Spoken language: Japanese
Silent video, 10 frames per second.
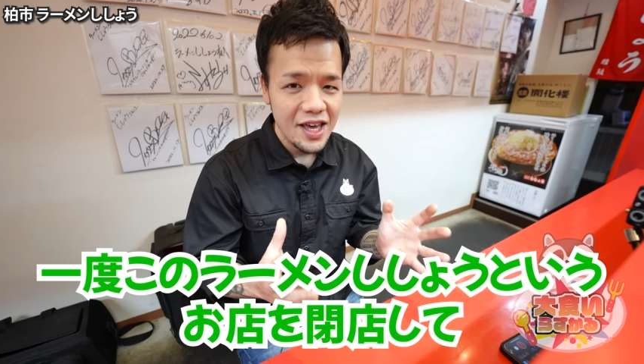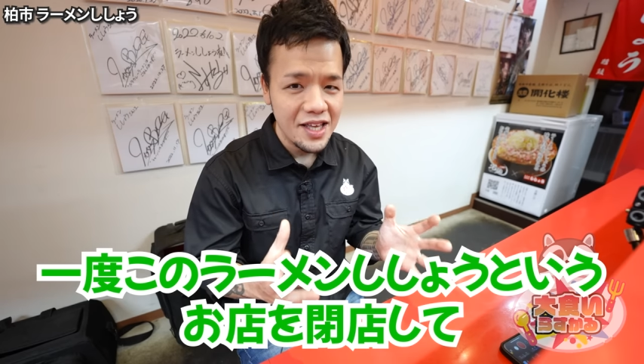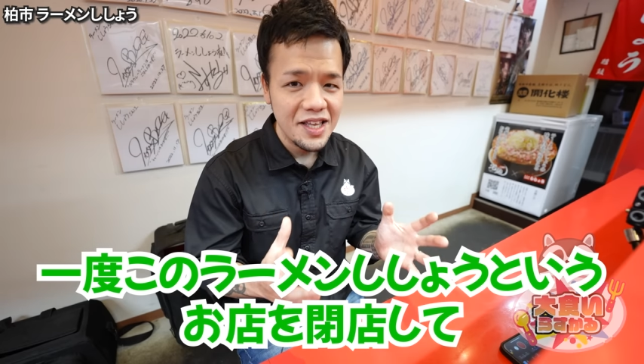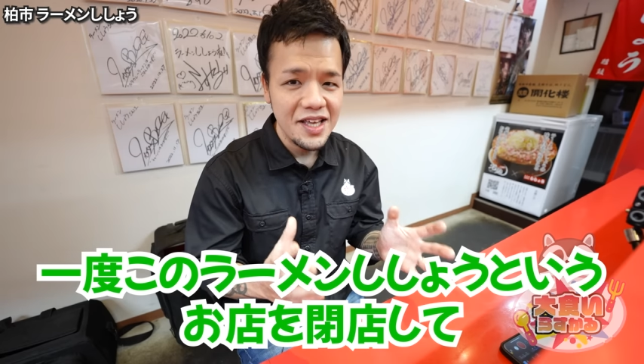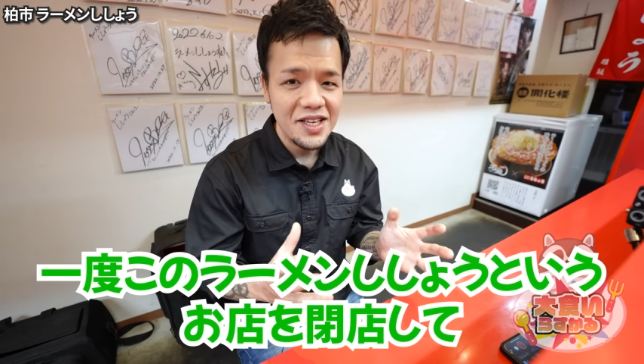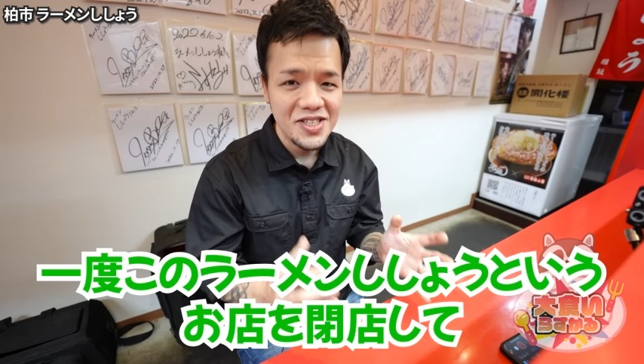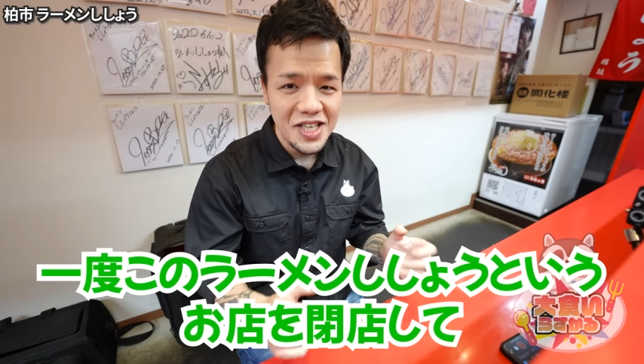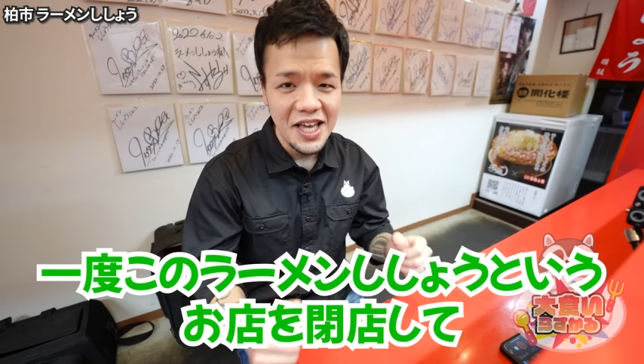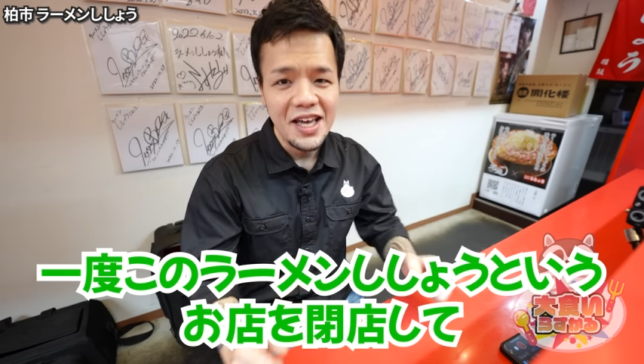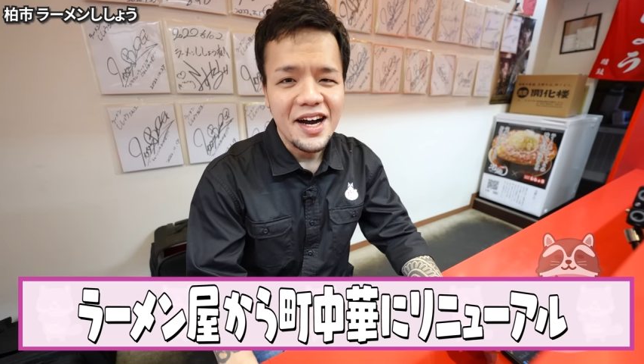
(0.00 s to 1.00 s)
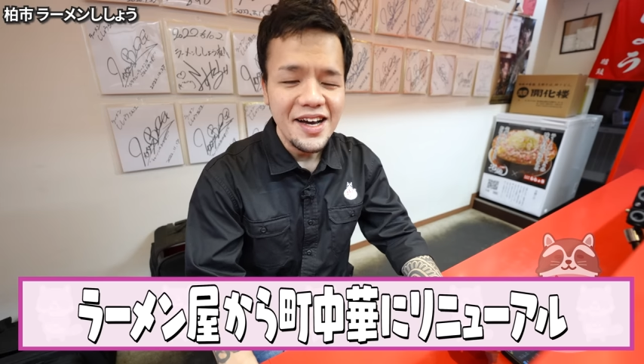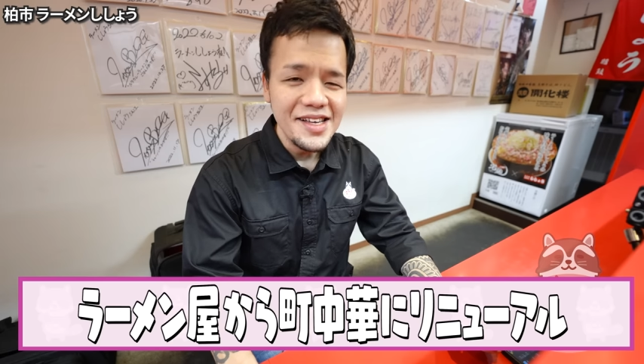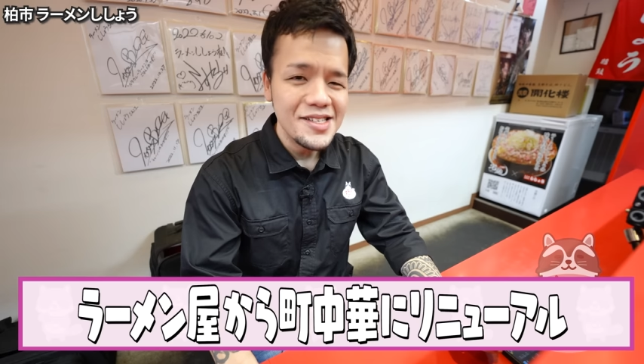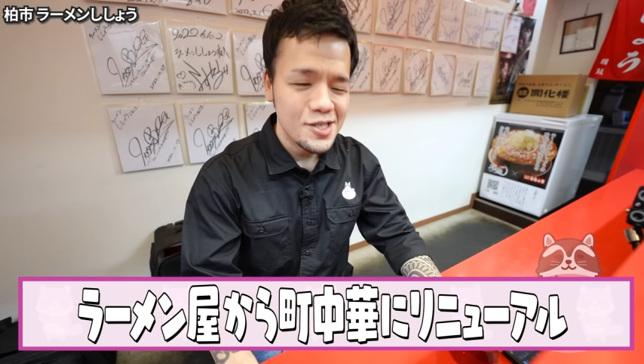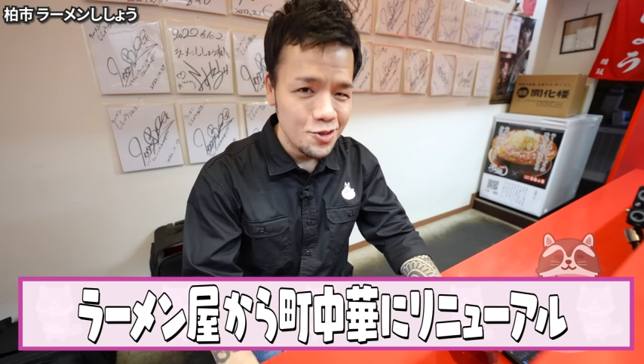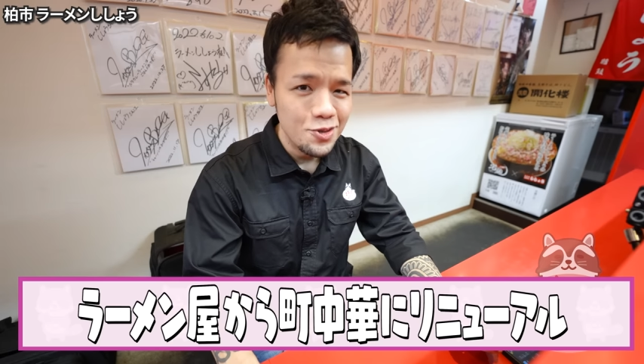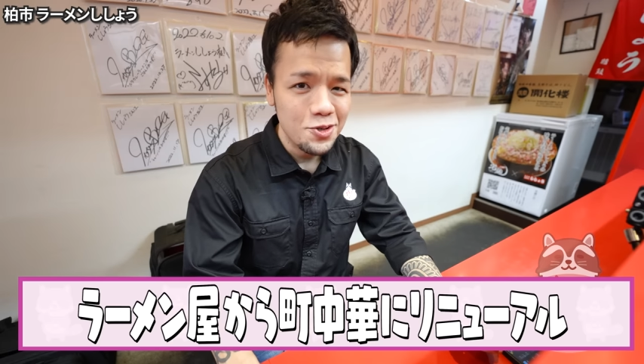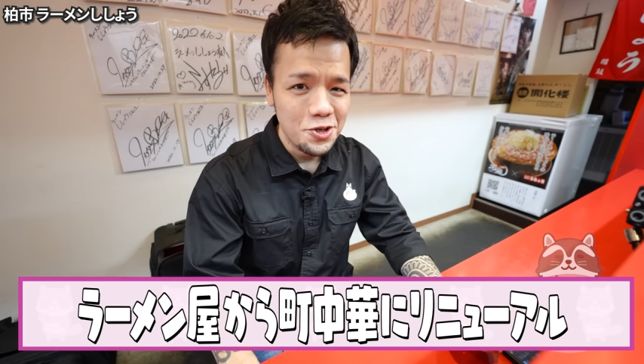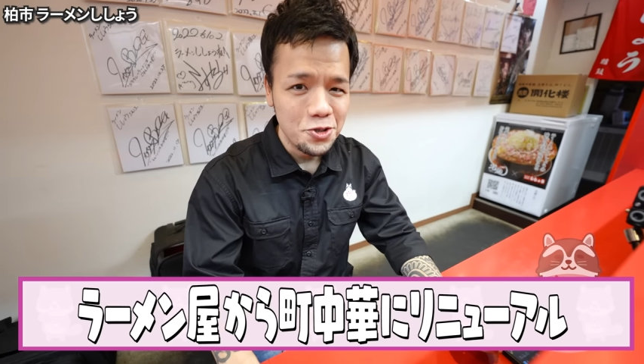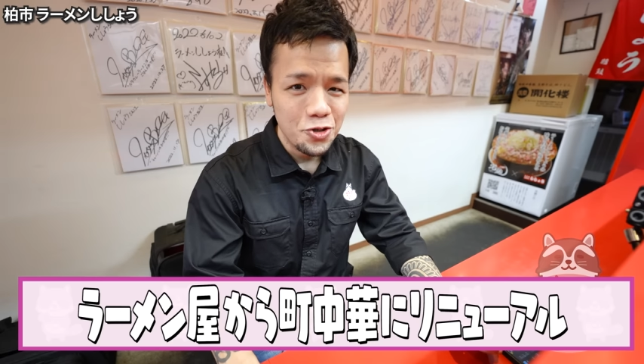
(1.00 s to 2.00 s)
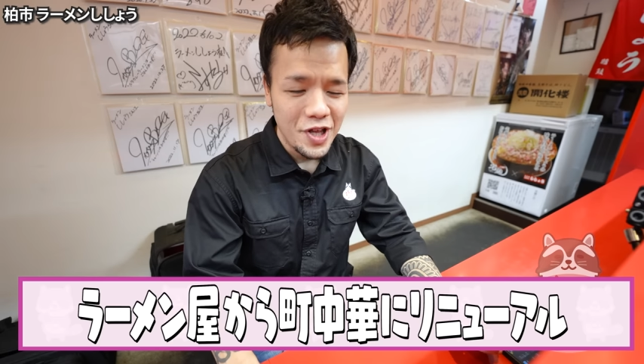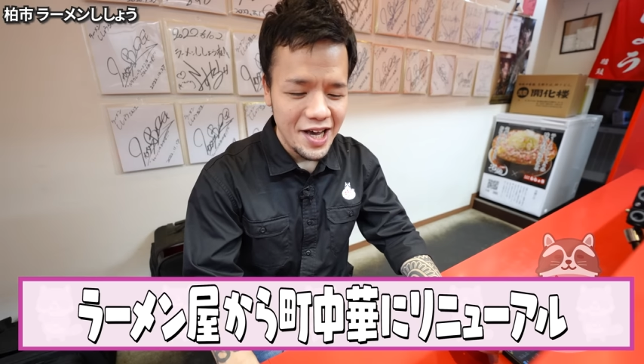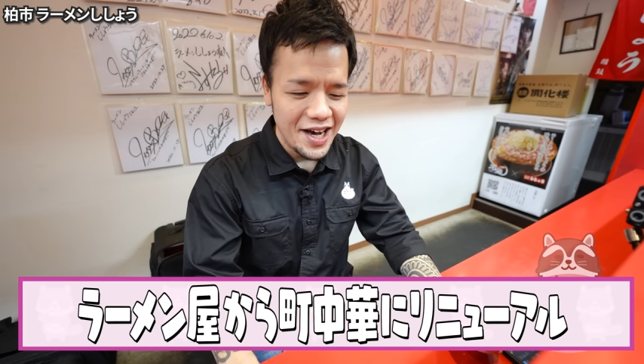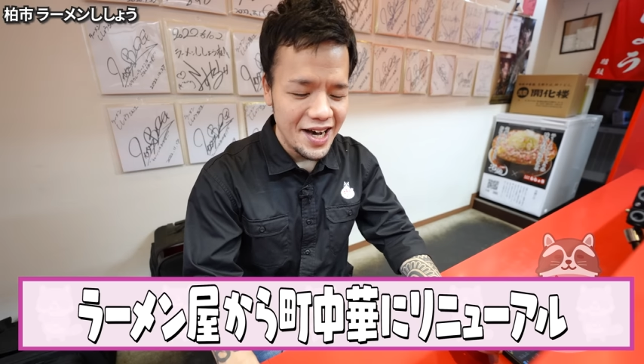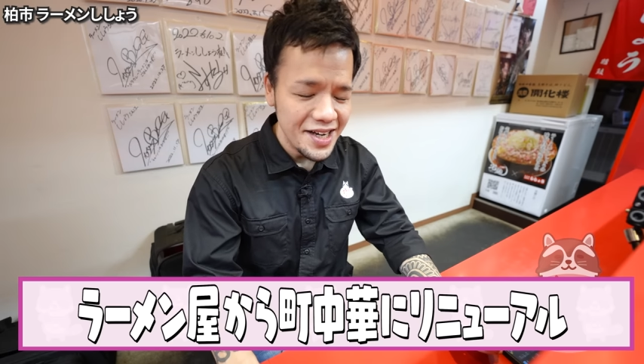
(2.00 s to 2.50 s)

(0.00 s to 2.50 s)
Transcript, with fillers: 閉店して改装ということで、